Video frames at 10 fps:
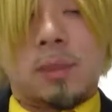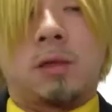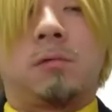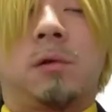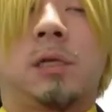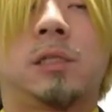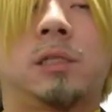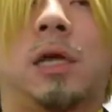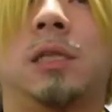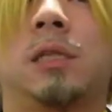分かっ
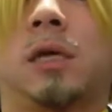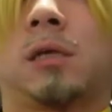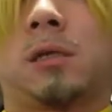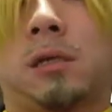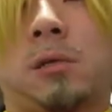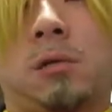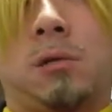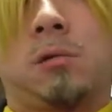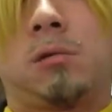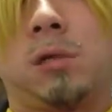たあんた
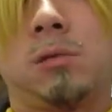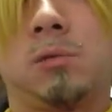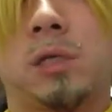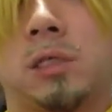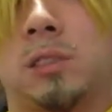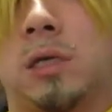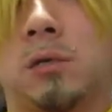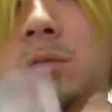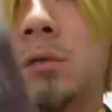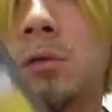俺の部下にしてや
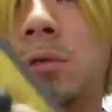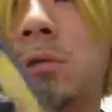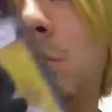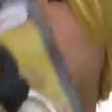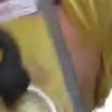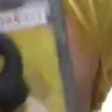るどうだ